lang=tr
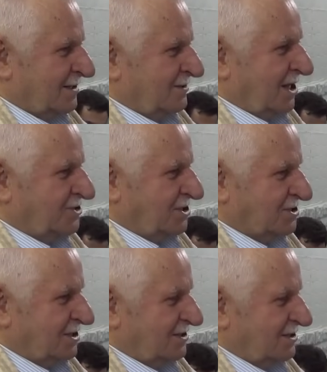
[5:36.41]

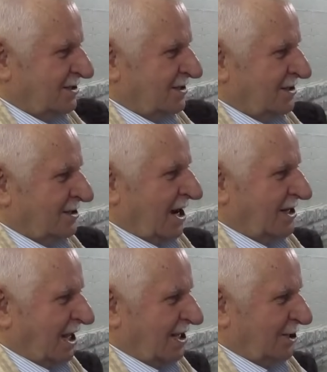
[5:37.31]
Necisin?
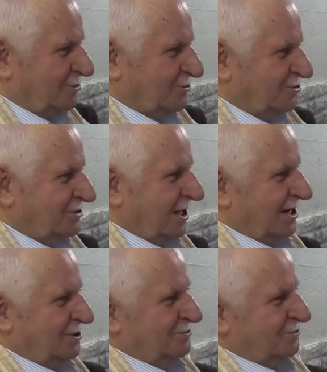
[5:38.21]
Nereden geliyorsun? Nereye
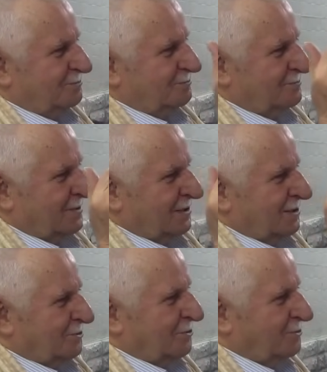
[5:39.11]
gidiyorsun?
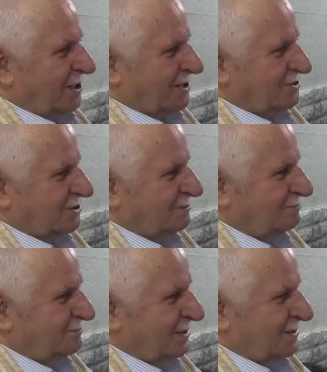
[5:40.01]
Kunduracıyım.